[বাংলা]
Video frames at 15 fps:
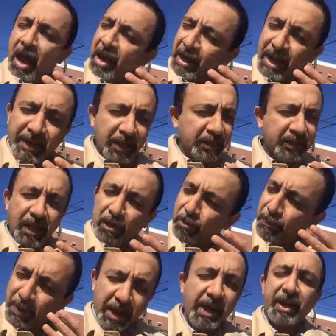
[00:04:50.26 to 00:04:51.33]
হেট আজকে আরও
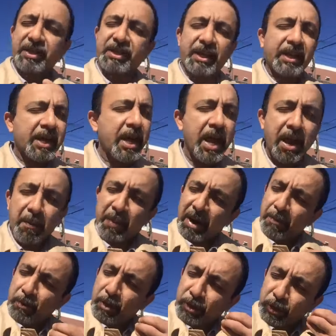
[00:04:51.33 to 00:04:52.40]
বেড়ে গেছে বাট
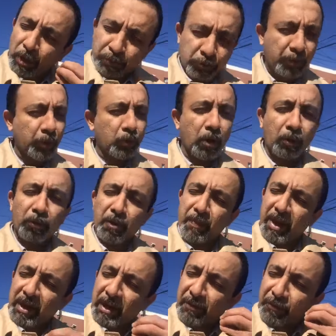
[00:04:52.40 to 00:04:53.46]
আমি ওনাদের সবসময় দোয়া করি মে
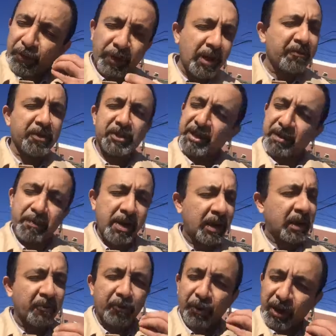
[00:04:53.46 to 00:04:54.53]
আল্লাহ ফর গিভ ইস সিন মে
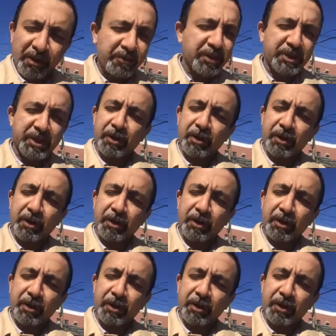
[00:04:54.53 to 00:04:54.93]
আল্লাহ ফর গিভ